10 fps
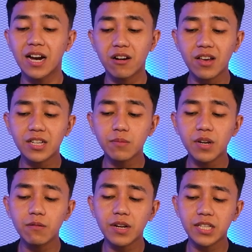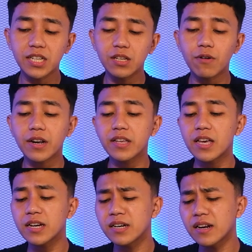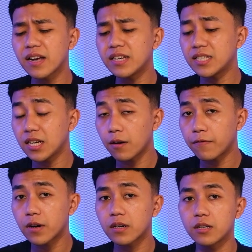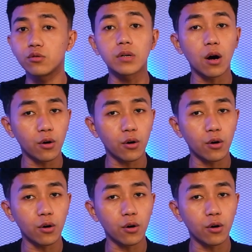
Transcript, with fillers: kalau yang 19 ini warnanya grey silver dan juga